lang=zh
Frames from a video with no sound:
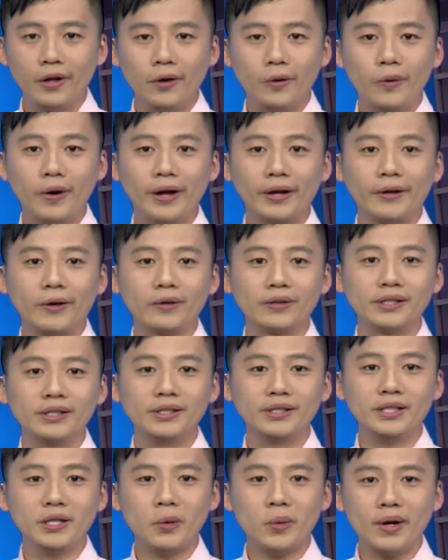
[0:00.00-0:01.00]
欢迎乡
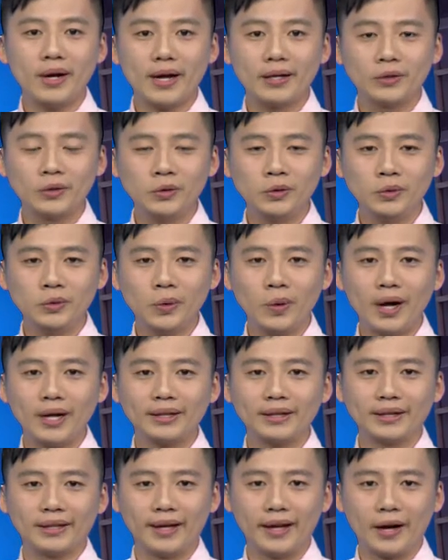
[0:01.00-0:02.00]
亲做伙来唱歌
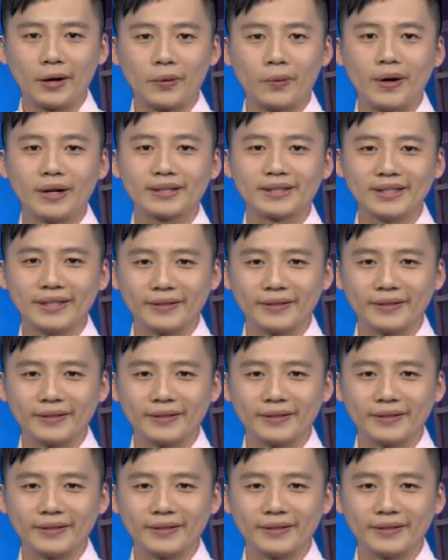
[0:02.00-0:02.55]
听歌做